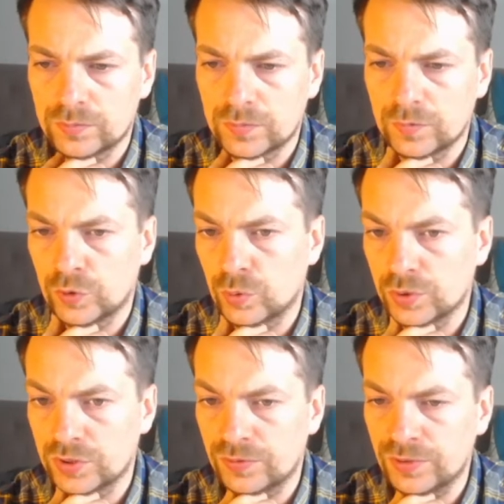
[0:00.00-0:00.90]

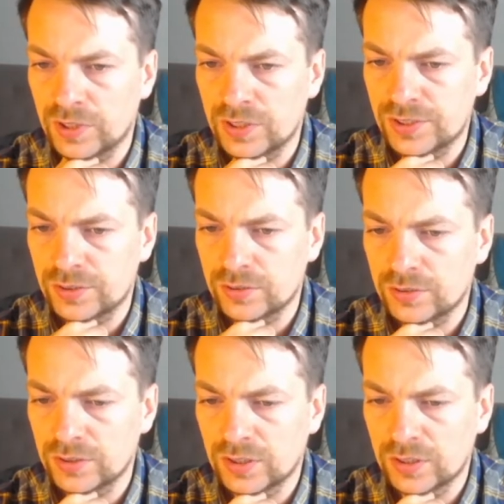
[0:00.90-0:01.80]
выходит ферзь,
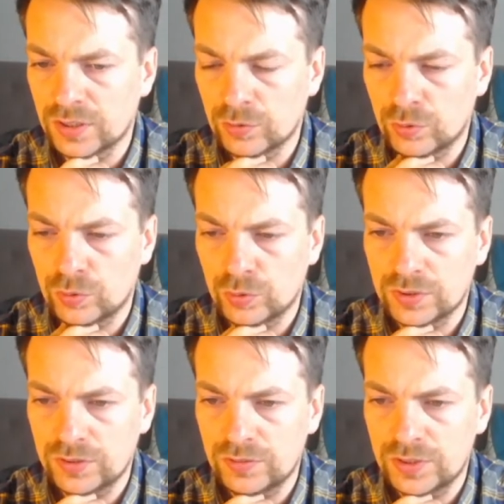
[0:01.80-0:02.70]
э, никогда такой
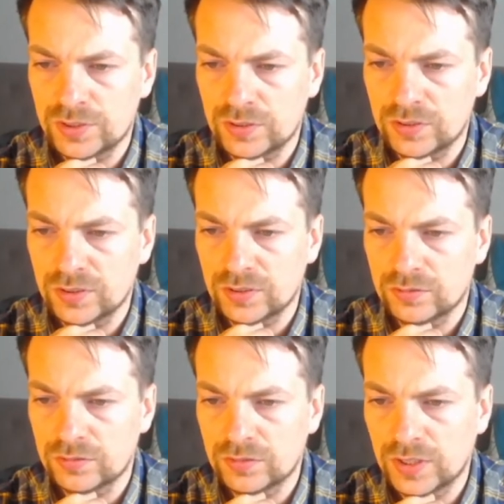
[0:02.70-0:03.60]
ход не видел.
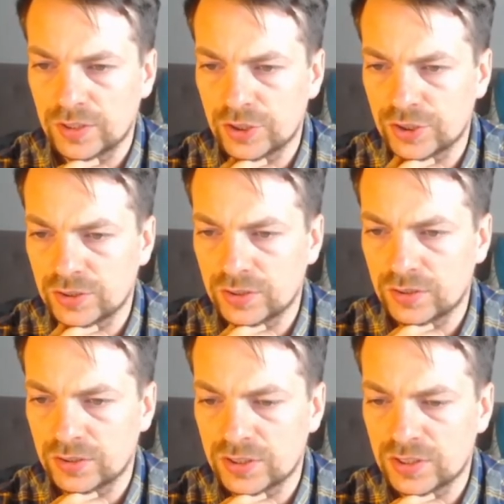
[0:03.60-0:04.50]

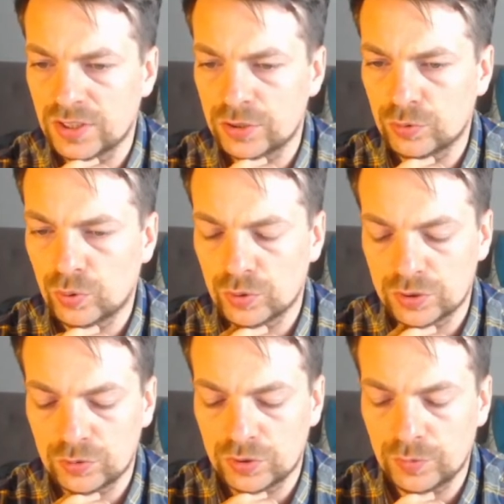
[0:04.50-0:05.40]
Конечно, создать
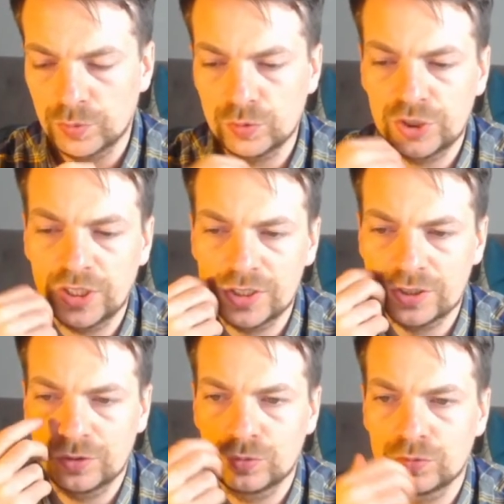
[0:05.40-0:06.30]
угрозы тут не
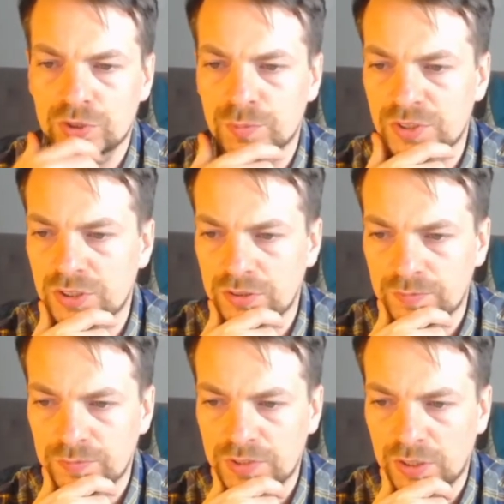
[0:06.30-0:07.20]
получается, но
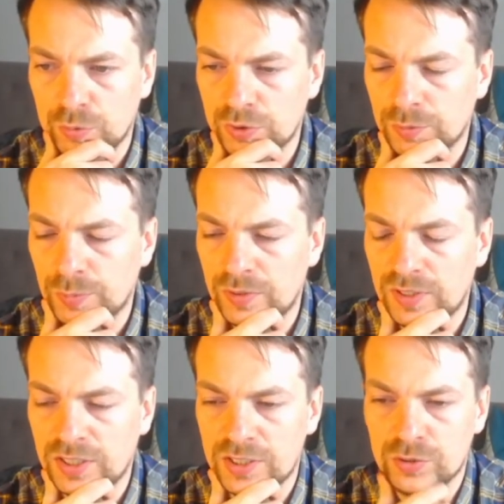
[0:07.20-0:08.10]
смысл какую-то
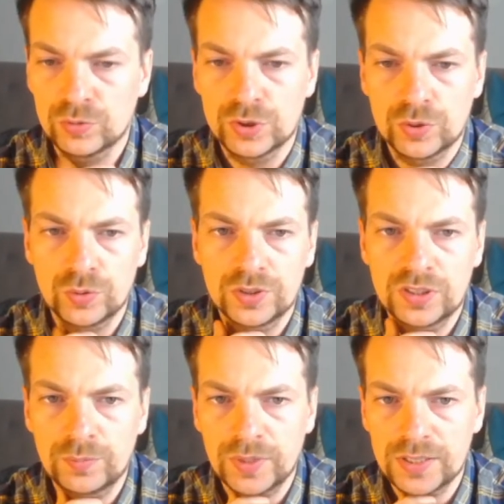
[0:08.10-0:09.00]
провокацию устроить.
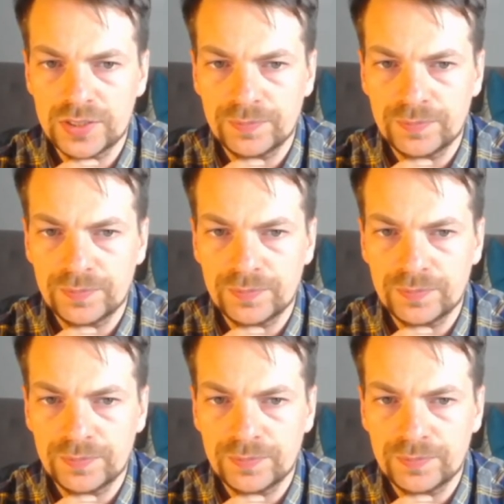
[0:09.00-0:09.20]
d5.